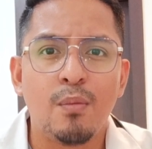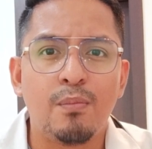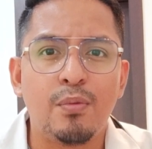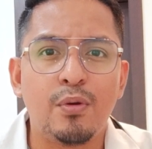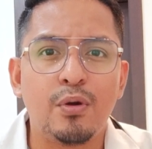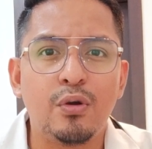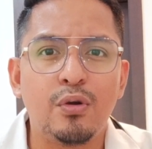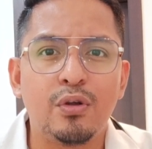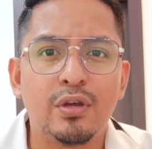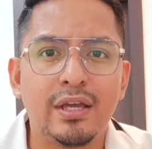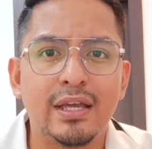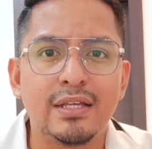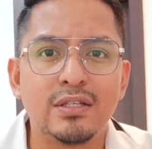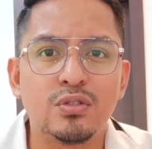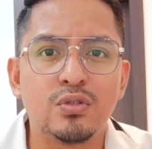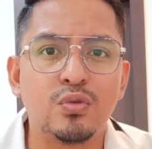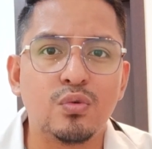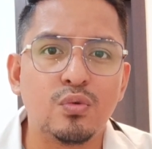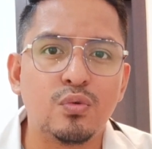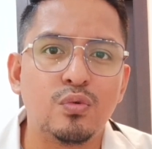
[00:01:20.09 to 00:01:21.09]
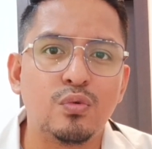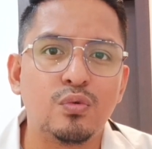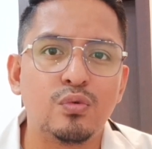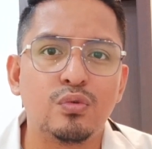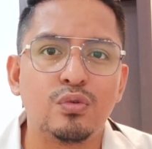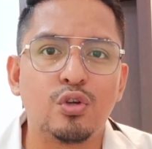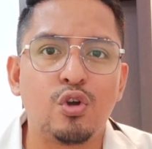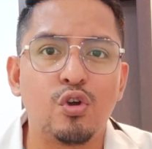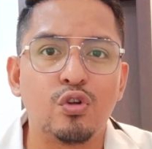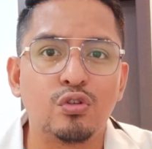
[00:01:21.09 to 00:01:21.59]
por lo que
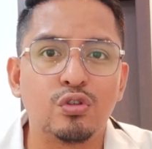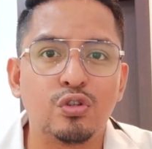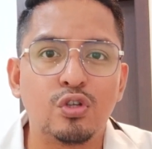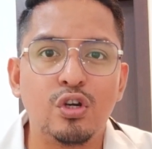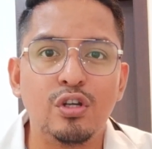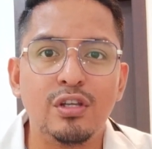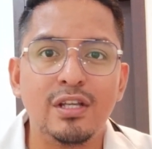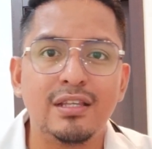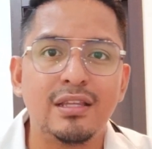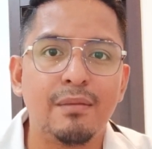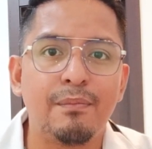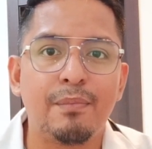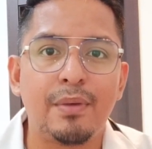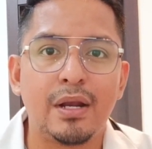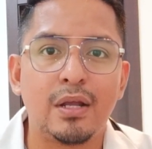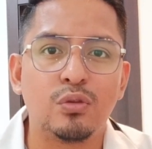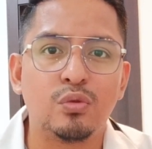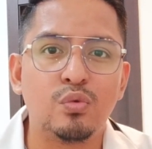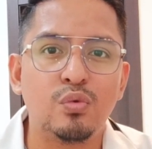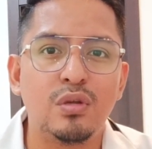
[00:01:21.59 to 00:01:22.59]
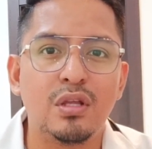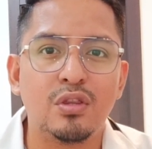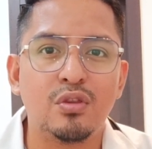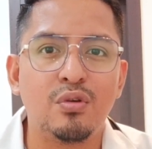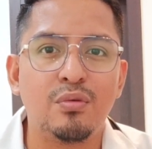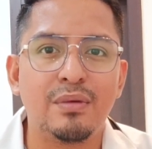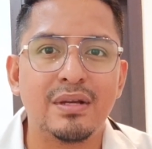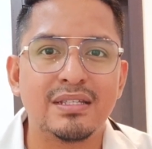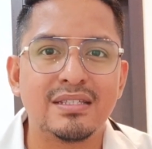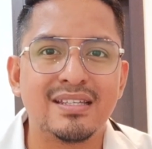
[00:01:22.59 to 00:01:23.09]
su control de temperatura
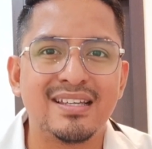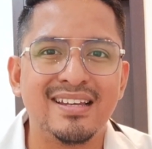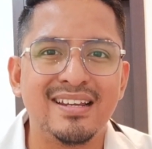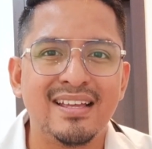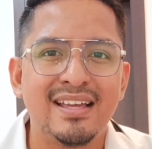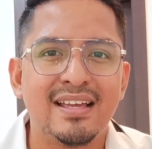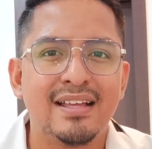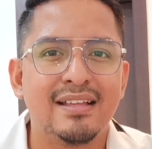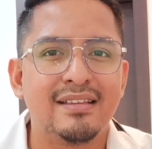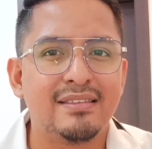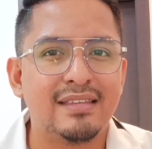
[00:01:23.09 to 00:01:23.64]
no va a ser